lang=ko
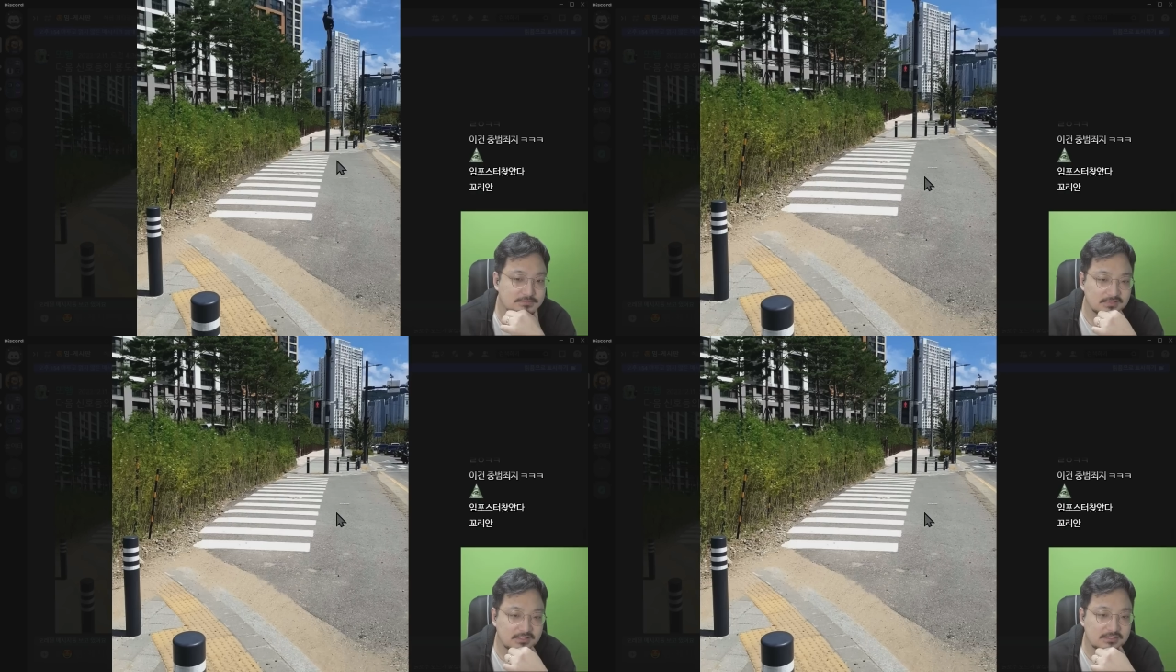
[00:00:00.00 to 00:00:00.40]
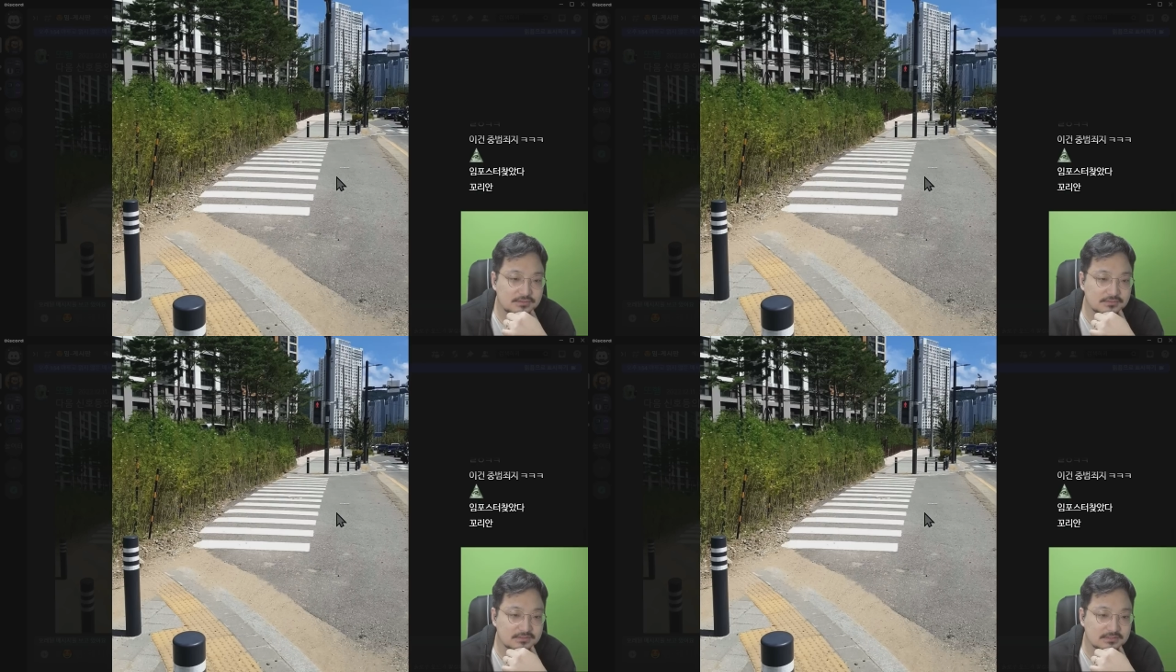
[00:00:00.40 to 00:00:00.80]
이
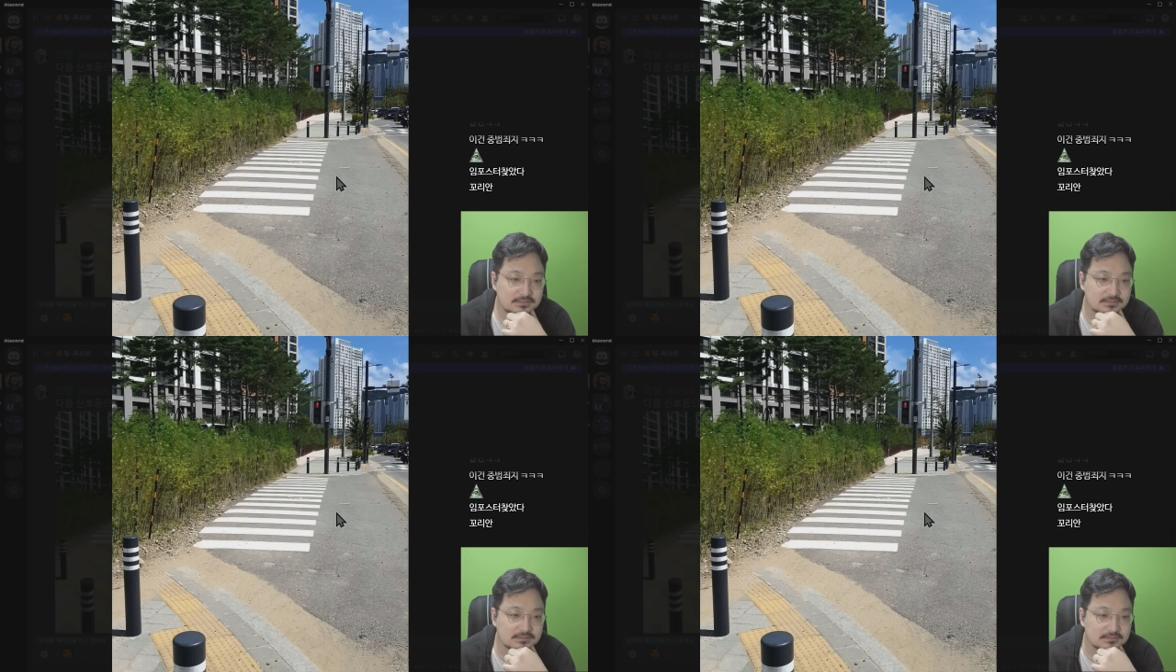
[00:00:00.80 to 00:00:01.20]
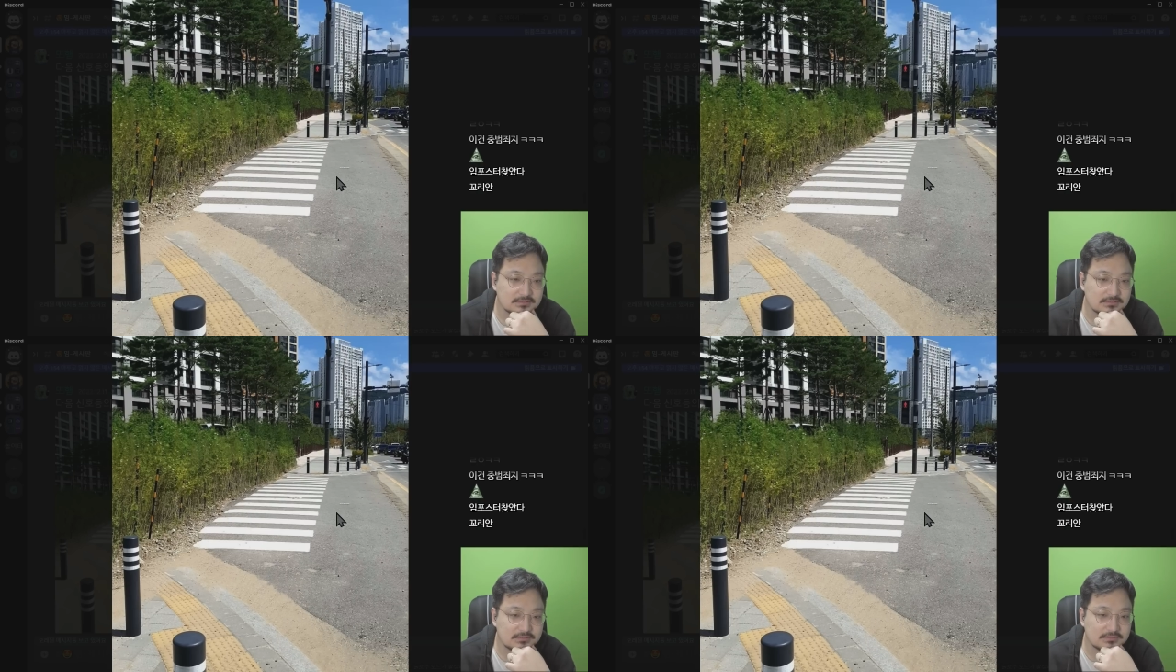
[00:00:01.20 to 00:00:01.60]
신호등은
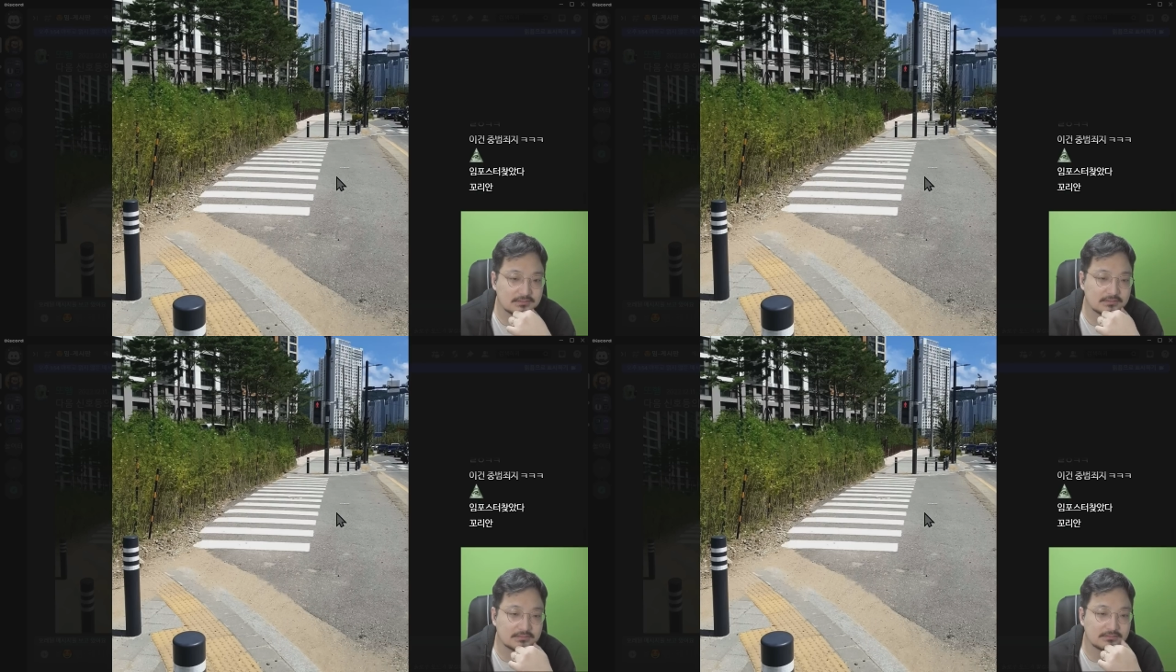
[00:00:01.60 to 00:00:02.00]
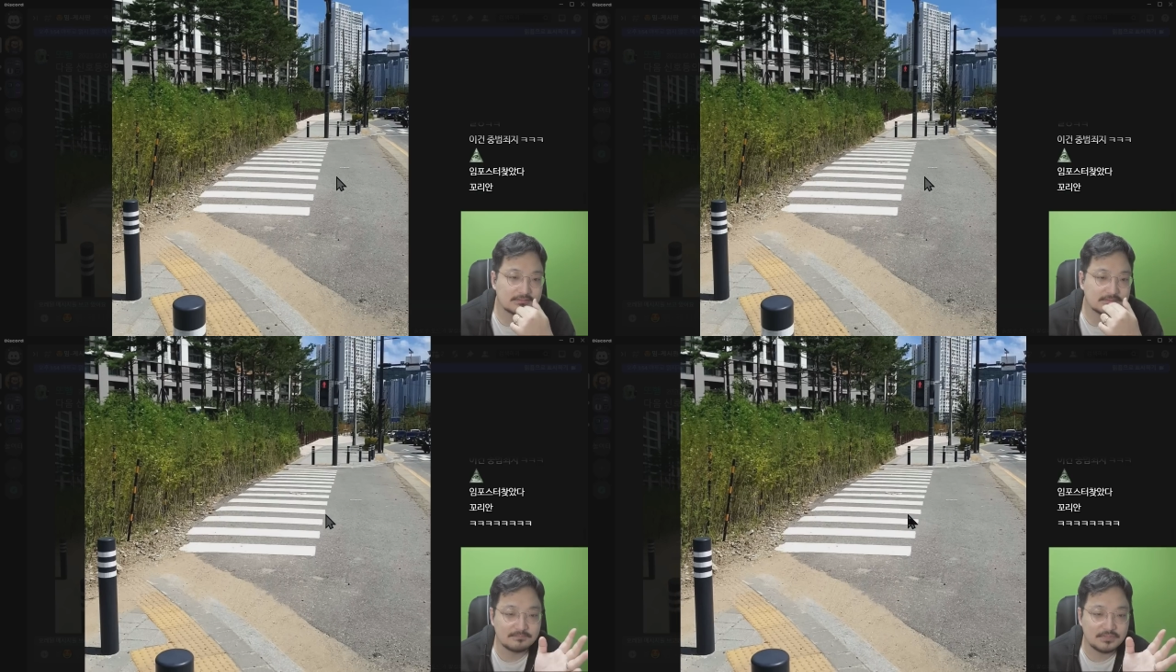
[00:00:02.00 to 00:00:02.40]

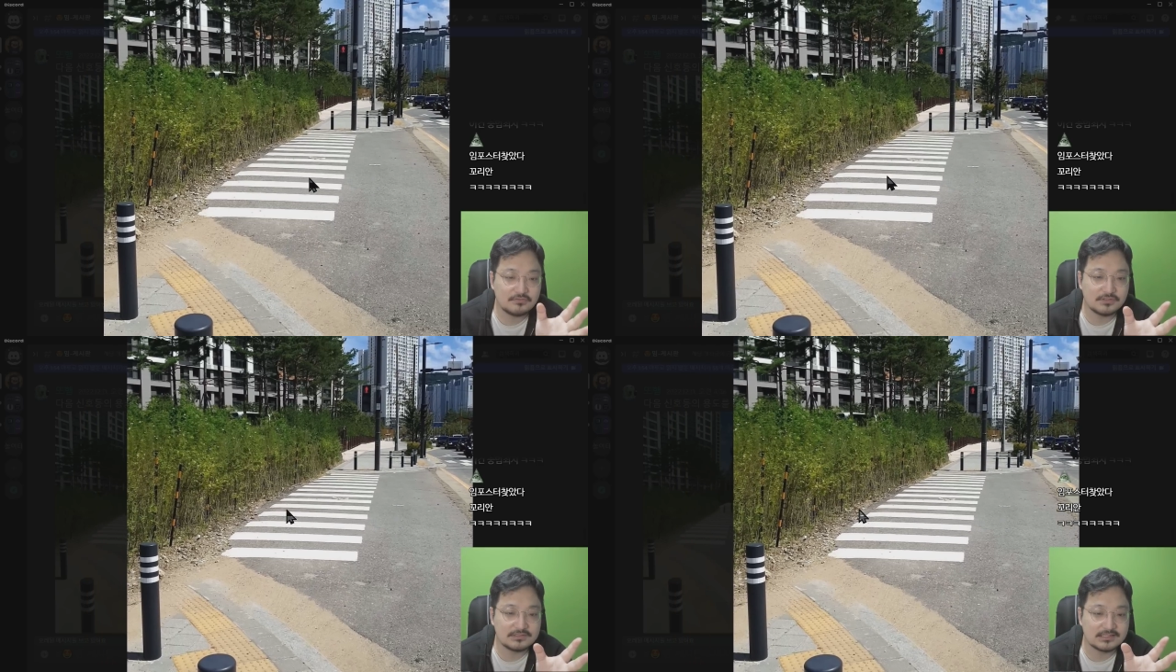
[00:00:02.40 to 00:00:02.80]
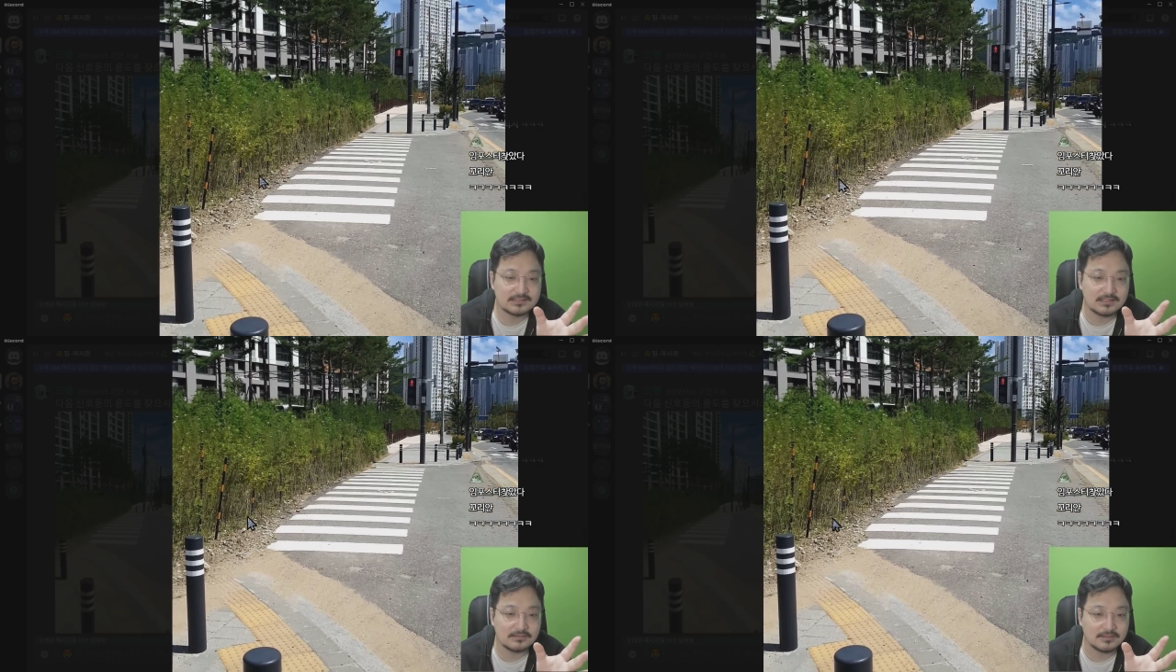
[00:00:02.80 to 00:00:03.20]
미구현
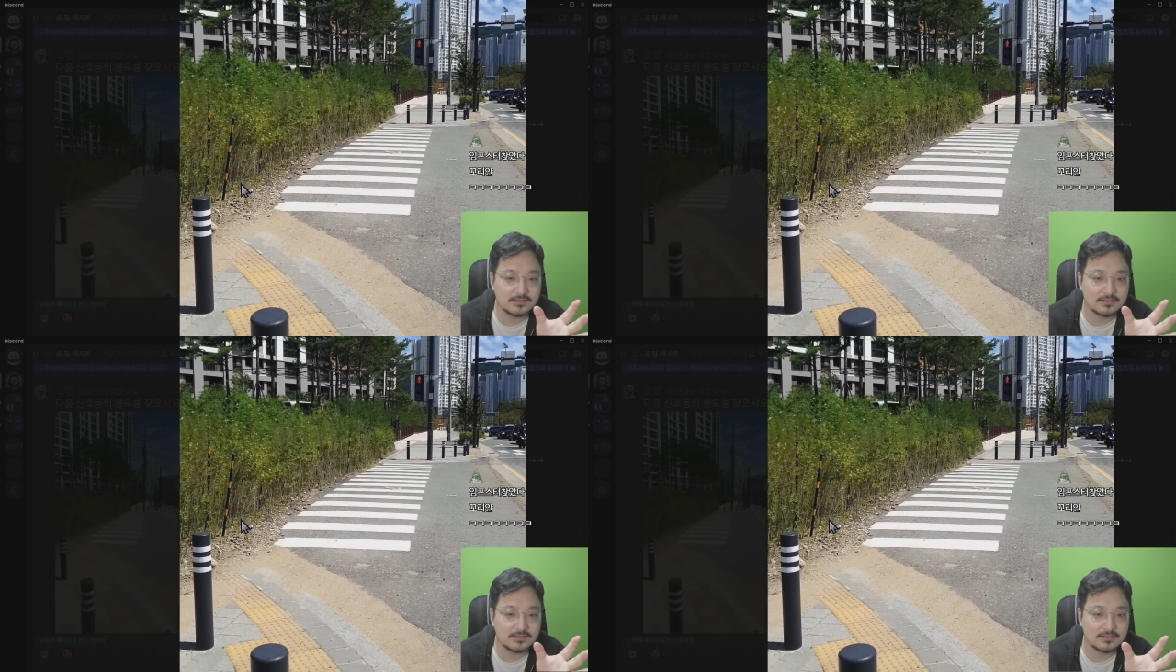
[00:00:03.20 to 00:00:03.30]
상태인 거야.